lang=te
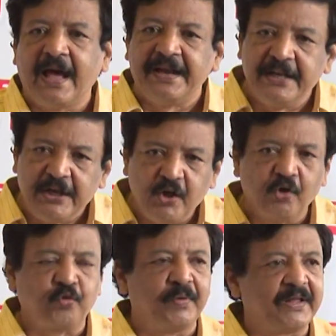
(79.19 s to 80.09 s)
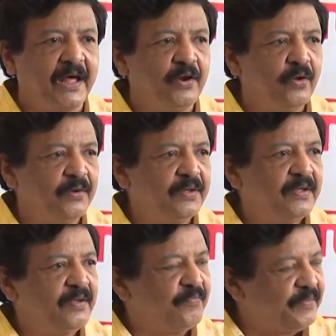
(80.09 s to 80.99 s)
అన్ని నియోజకవర్గాల్లో
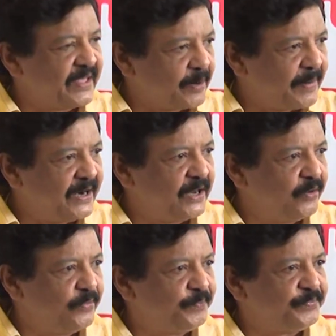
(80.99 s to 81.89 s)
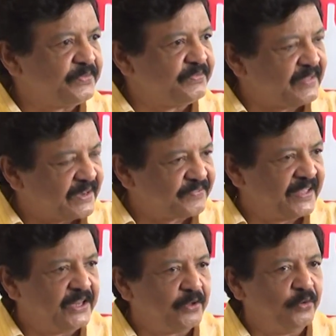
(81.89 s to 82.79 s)
వీర మహిళలు జన
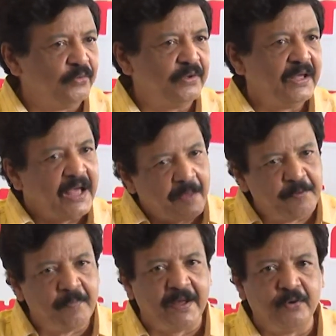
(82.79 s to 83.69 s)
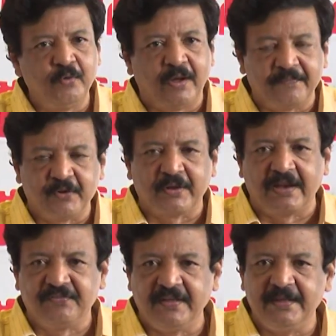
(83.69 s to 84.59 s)
సైనికులు అభిమానులు అందరూ
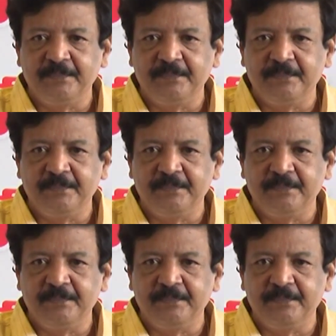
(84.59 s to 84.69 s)
కలిసి